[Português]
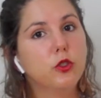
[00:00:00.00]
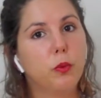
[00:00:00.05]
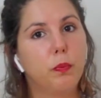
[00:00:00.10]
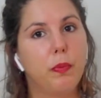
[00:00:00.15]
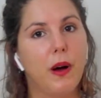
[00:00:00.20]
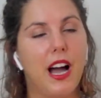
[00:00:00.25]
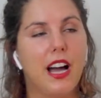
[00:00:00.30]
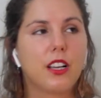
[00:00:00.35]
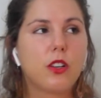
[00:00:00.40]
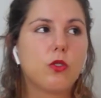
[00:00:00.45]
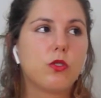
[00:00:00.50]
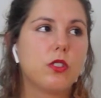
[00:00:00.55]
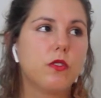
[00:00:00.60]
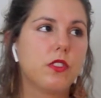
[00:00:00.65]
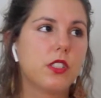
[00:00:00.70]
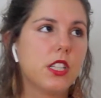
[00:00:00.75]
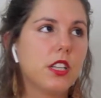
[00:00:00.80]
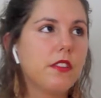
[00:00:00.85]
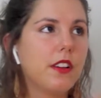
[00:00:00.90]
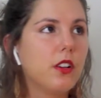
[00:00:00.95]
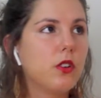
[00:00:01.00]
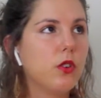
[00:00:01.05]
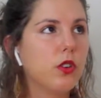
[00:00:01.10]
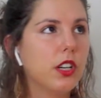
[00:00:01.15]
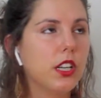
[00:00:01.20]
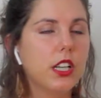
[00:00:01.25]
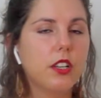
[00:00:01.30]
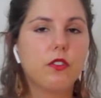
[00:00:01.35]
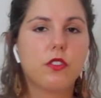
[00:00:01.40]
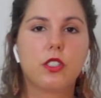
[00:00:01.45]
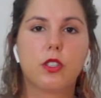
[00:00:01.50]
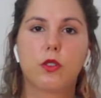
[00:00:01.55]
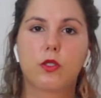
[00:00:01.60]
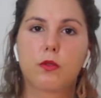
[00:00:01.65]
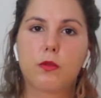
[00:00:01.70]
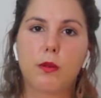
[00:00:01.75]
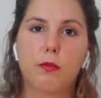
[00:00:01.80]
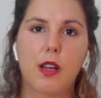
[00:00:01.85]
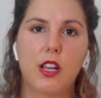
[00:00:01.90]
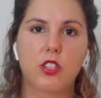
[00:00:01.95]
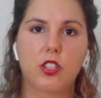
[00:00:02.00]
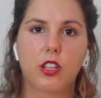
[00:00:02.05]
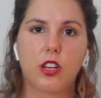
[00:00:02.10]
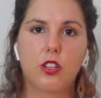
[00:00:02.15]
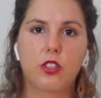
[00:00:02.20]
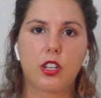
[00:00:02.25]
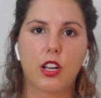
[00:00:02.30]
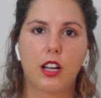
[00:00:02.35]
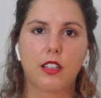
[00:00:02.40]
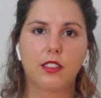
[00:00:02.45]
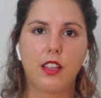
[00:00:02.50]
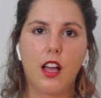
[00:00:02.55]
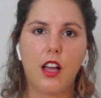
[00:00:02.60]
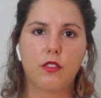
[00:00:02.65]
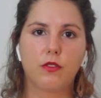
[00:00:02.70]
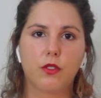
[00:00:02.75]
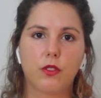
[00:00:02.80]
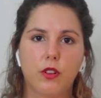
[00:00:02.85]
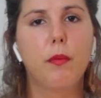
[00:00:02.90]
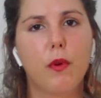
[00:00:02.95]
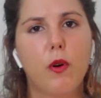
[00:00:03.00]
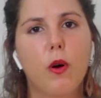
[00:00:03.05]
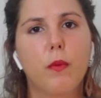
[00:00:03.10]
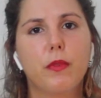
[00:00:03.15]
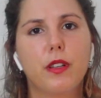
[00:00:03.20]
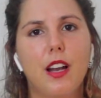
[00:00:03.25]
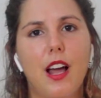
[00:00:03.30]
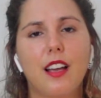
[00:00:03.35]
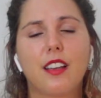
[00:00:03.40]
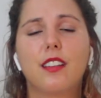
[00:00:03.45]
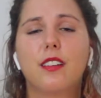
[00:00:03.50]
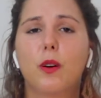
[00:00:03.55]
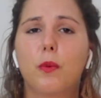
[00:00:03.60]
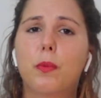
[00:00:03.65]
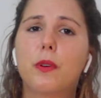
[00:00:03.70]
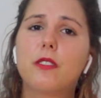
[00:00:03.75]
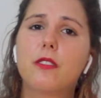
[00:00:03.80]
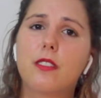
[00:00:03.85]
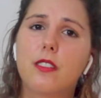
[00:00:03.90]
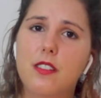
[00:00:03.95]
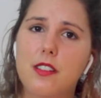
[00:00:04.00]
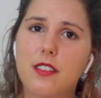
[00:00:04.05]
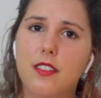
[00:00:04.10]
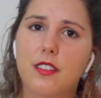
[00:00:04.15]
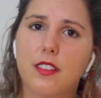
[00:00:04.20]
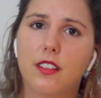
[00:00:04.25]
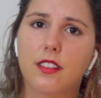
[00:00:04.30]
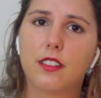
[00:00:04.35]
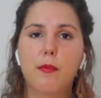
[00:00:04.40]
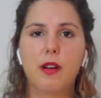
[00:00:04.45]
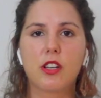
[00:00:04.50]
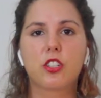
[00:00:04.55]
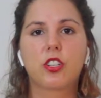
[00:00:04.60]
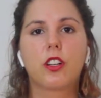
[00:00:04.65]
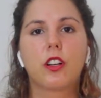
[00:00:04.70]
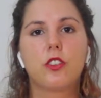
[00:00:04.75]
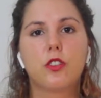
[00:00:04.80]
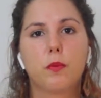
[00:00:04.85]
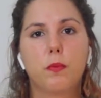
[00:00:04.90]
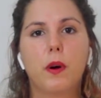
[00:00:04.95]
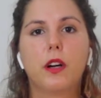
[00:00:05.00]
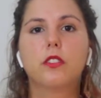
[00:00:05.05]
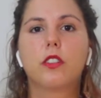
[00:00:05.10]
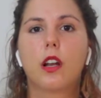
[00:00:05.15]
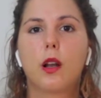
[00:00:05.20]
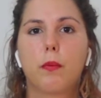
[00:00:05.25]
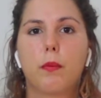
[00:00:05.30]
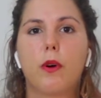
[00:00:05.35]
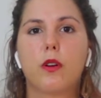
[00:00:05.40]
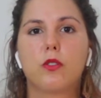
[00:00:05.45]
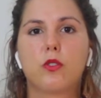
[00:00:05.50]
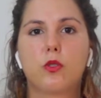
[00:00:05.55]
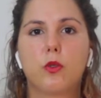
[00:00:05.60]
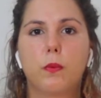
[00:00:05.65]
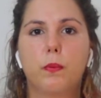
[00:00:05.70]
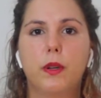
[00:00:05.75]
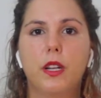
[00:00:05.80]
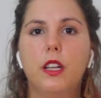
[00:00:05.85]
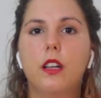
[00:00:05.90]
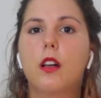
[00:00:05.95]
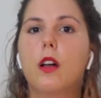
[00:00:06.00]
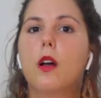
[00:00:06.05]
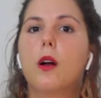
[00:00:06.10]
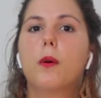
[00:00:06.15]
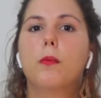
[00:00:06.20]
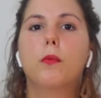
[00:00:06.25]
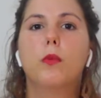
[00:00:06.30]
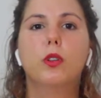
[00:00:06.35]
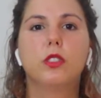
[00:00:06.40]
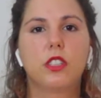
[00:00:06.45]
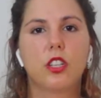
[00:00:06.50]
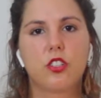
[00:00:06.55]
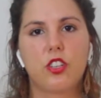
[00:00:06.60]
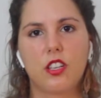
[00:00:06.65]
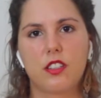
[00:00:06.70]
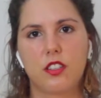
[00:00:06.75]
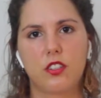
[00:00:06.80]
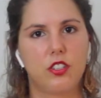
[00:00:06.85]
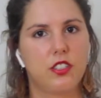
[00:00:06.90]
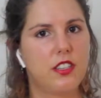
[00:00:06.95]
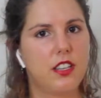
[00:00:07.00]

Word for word: no parque, ou se você vai correr, você usa uma máscara descartável, vamos combinar que não precisa. A máscara de pano ela pode suprir muitas dessas